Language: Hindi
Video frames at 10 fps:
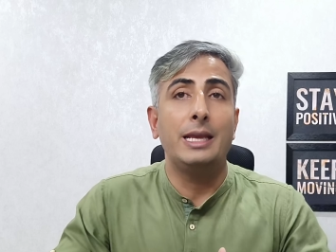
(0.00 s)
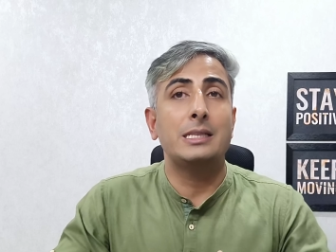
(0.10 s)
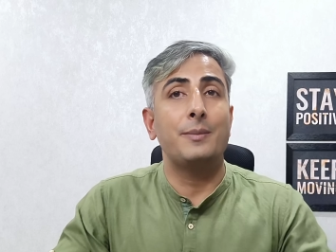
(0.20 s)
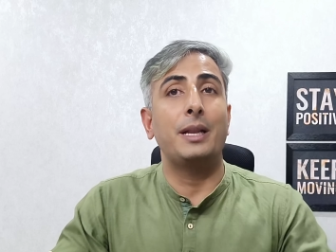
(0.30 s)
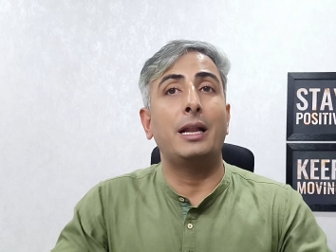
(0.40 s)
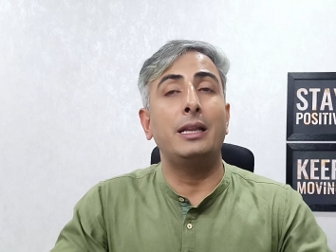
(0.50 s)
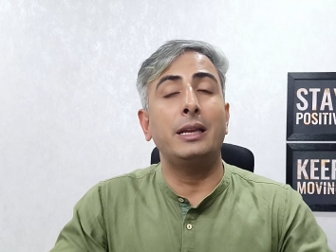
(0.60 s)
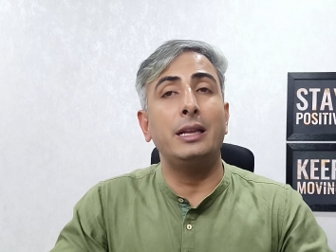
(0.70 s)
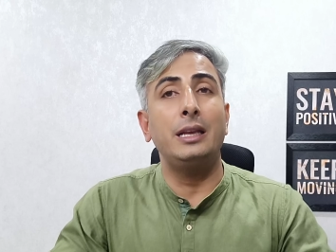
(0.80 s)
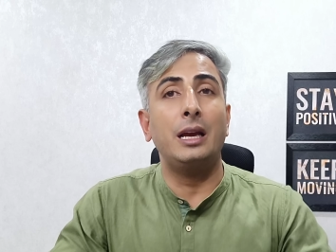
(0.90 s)
इसे बनाने
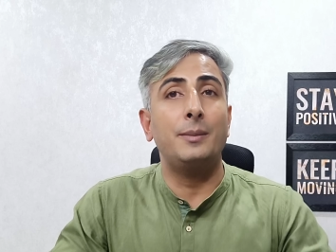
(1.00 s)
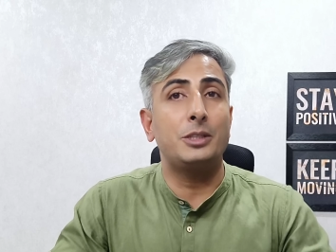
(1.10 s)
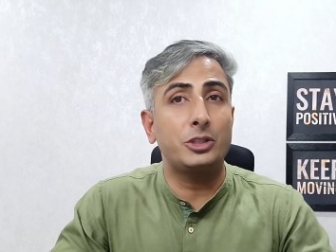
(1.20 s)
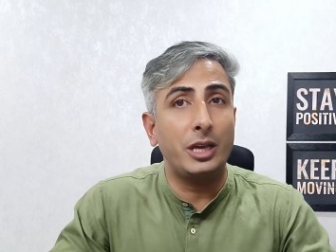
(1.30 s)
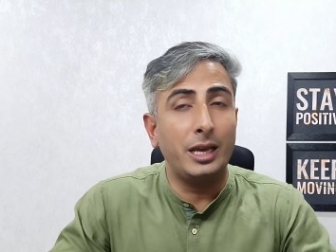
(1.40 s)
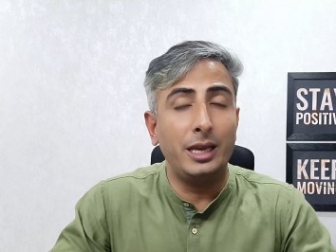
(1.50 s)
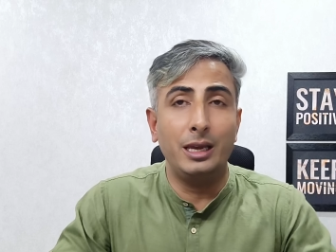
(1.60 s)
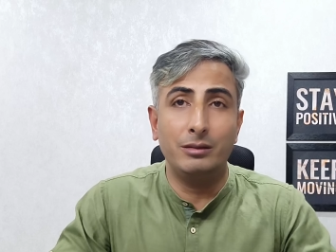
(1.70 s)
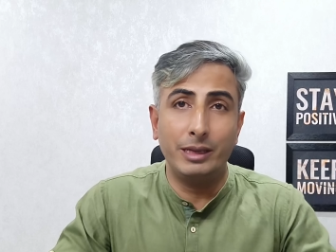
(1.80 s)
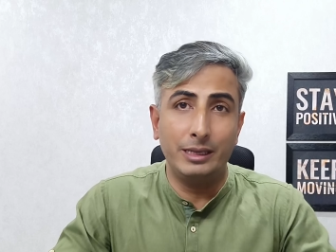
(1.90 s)
के लिए हमें छः
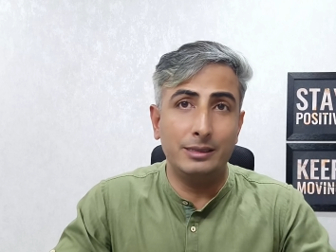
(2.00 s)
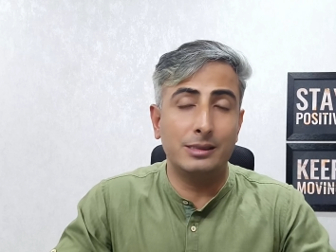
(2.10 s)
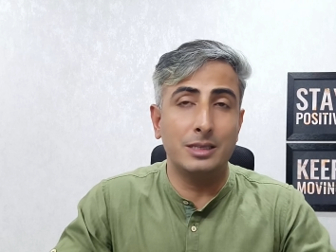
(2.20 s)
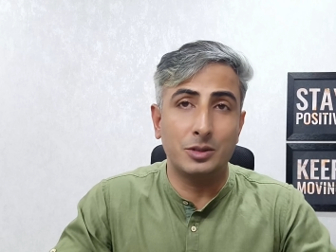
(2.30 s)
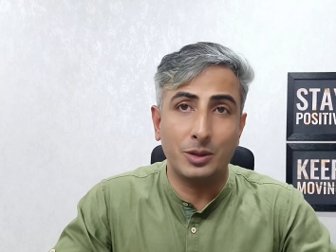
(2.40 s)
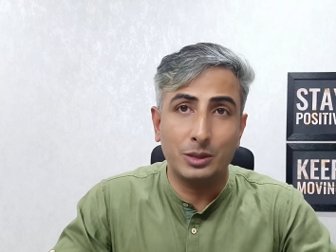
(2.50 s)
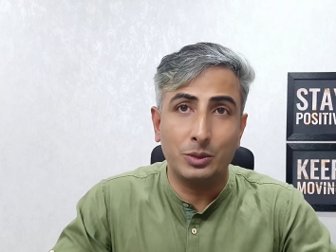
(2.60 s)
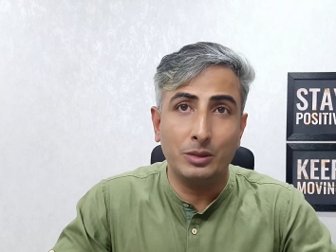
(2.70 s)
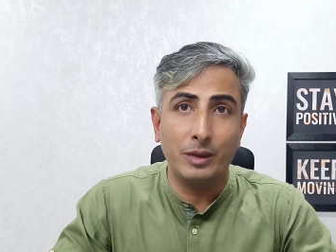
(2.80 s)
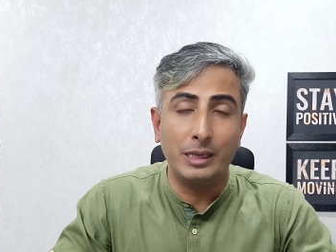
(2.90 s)
इंग्रेडिएंट्स की ज़रूरत
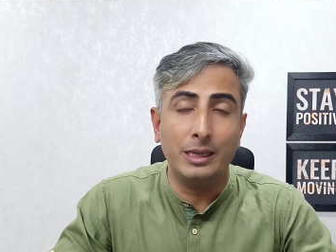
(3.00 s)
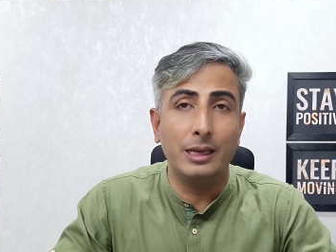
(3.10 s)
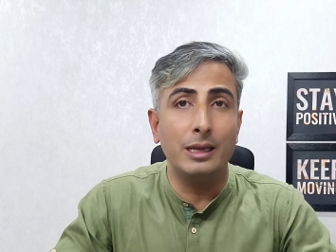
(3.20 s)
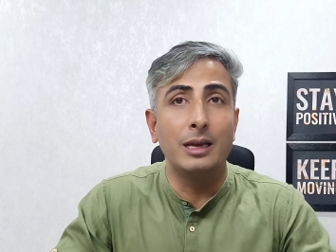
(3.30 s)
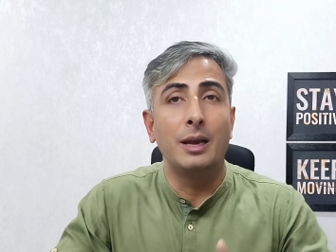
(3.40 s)
होने वाली है